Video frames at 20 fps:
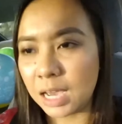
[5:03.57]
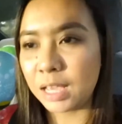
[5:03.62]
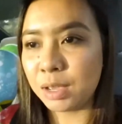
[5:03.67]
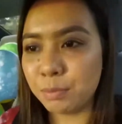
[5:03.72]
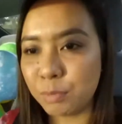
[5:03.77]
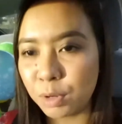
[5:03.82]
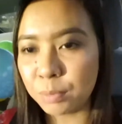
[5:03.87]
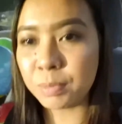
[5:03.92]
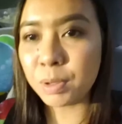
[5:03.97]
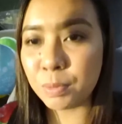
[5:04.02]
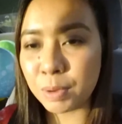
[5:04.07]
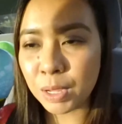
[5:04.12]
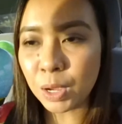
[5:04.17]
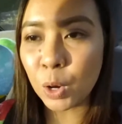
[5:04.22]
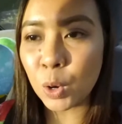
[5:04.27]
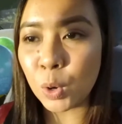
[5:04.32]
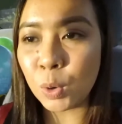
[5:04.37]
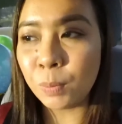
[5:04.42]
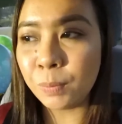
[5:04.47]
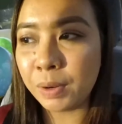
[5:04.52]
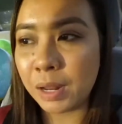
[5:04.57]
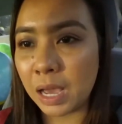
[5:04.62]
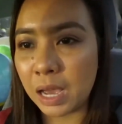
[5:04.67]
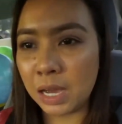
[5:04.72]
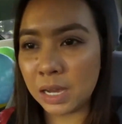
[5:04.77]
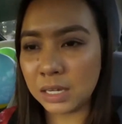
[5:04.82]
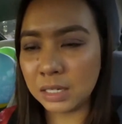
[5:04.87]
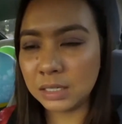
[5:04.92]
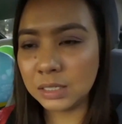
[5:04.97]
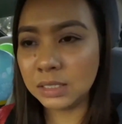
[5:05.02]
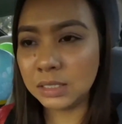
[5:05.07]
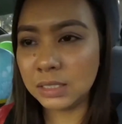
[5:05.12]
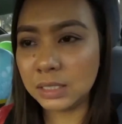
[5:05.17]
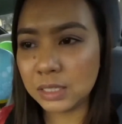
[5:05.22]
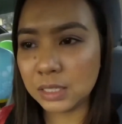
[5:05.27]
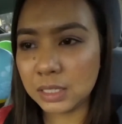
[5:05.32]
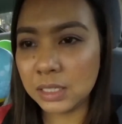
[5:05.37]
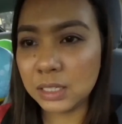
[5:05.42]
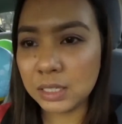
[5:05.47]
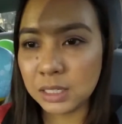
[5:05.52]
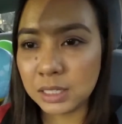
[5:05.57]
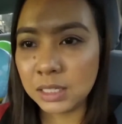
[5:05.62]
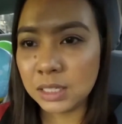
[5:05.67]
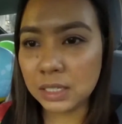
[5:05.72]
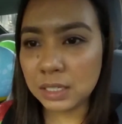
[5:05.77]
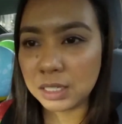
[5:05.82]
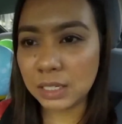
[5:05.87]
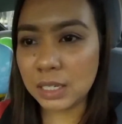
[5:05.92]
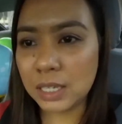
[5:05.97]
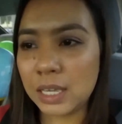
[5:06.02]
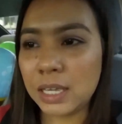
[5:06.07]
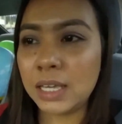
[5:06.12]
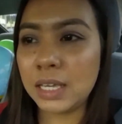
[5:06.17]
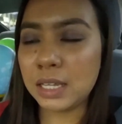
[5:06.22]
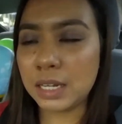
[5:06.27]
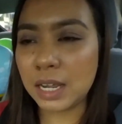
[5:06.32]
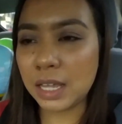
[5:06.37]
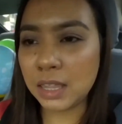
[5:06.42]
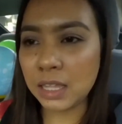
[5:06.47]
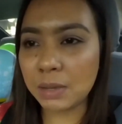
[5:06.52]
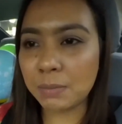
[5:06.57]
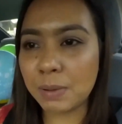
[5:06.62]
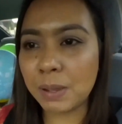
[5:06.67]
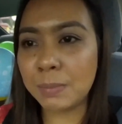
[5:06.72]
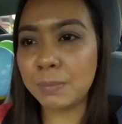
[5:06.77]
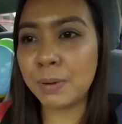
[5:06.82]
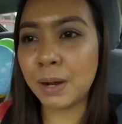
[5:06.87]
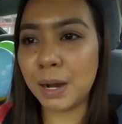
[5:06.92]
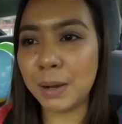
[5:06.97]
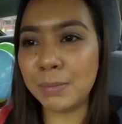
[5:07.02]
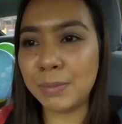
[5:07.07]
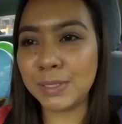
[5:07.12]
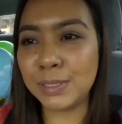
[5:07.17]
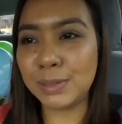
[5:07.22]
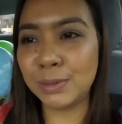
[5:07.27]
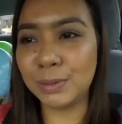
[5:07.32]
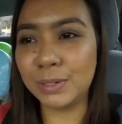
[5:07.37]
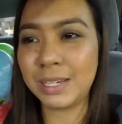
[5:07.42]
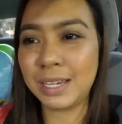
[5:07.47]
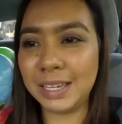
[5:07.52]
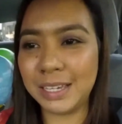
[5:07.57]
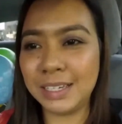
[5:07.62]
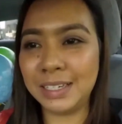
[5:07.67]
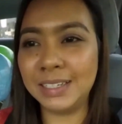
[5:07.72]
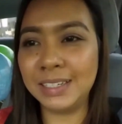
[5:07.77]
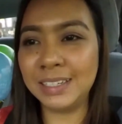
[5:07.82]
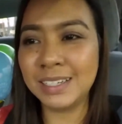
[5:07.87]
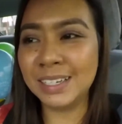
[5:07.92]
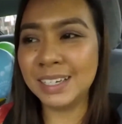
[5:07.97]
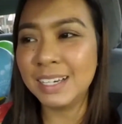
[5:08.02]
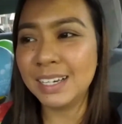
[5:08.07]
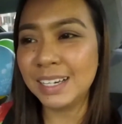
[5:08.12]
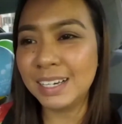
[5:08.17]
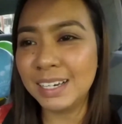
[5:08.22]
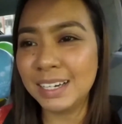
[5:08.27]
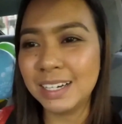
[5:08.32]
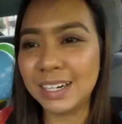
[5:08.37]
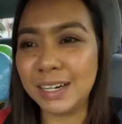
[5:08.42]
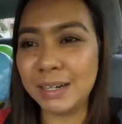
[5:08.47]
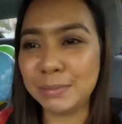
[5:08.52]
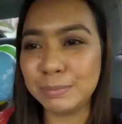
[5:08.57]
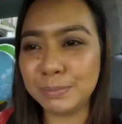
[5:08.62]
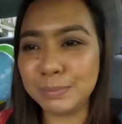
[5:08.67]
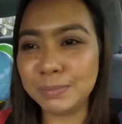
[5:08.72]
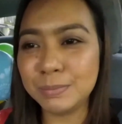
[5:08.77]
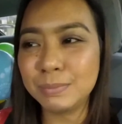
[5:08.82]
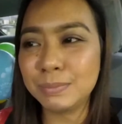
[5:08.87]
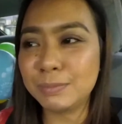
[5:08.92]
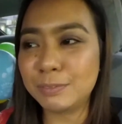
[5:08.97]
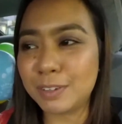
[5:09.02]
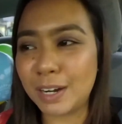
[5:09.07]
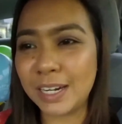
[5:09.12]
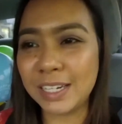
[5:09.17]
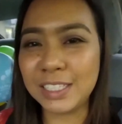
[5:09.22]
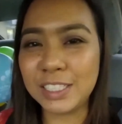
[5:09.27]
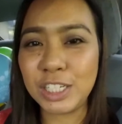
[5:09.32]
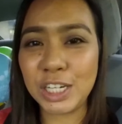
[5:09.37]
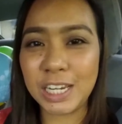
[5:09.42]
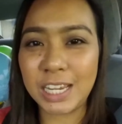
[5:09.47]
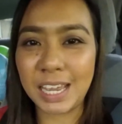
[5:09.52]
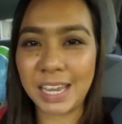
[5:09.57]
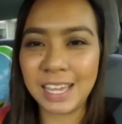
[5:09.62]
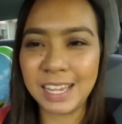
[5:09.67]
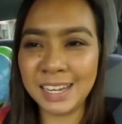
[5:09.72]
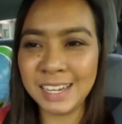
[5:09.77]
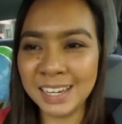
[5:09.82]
I am on my way home na. And I think my mom is cooking um, fried chicken.